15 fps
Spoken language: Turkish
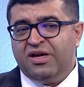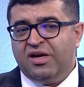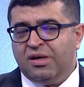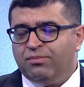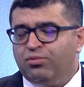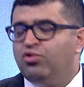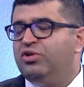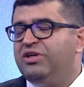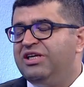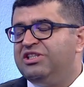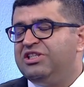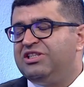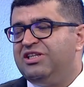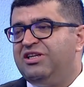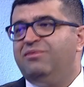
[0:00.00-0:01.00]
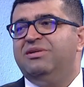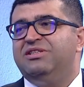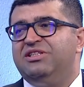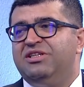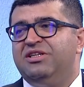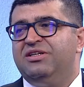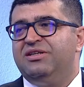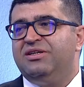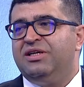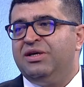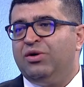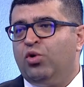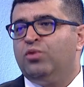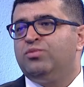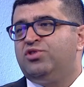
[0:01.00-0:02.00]
Bunun geciktirilmesinin e,
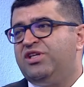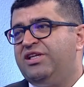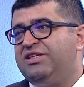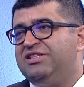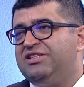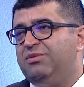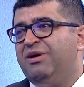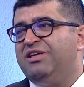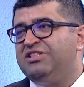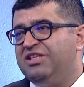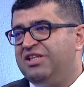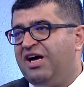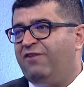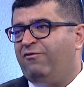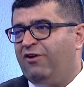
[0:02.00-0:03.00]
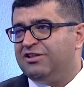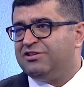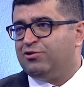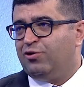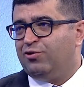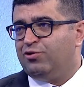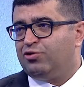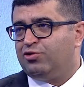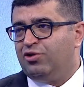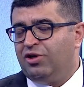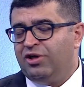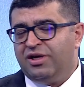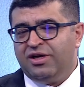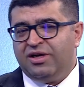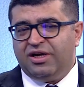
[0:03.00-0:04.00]
olumsuz etkisi bence daha fazla olurdu.
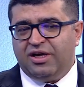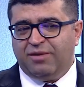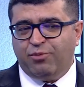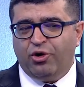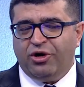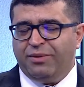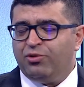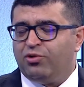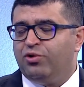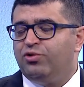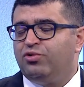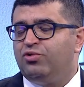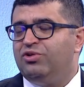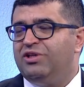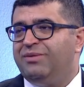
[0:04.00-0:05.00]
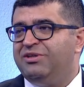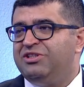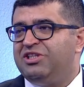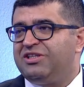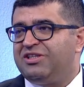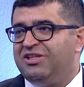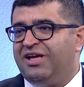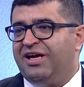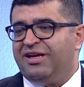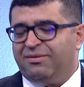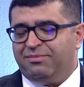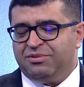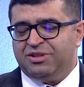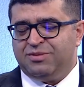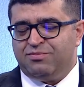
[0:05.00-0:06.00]
E, böyle bir konu gündeme çıktığında
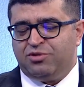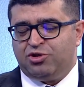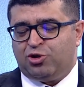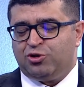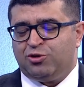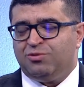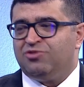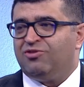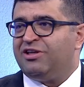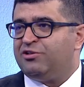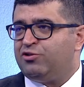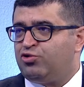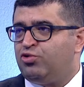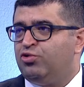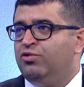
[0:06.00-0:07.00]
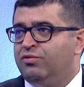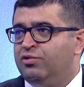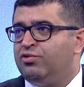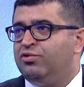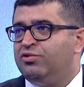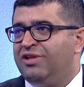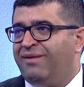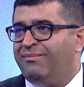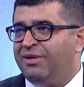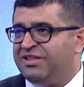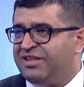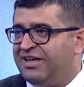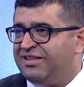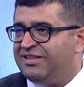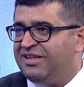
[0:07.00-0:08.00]
hani bizim bir sözümüz vardı şuyu vukuundan
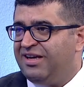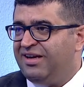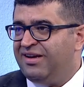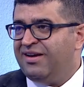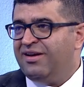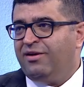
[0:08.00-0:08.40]
beter diye.